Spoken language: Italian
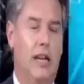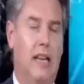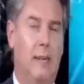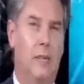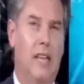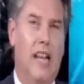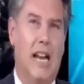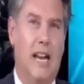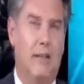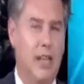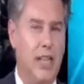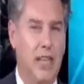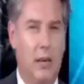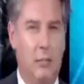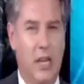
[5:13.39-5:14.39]
la, Mila, la,
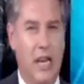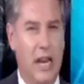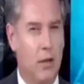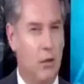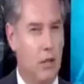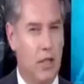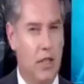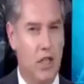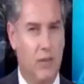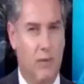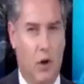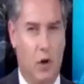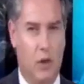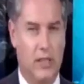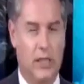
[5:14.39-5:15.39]
vecchia Milano degli
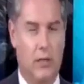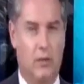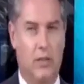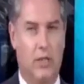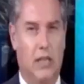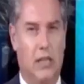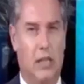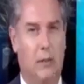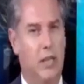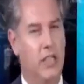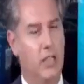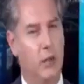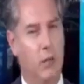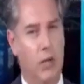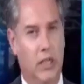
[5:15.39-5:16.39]
Sforza sostanzialmente,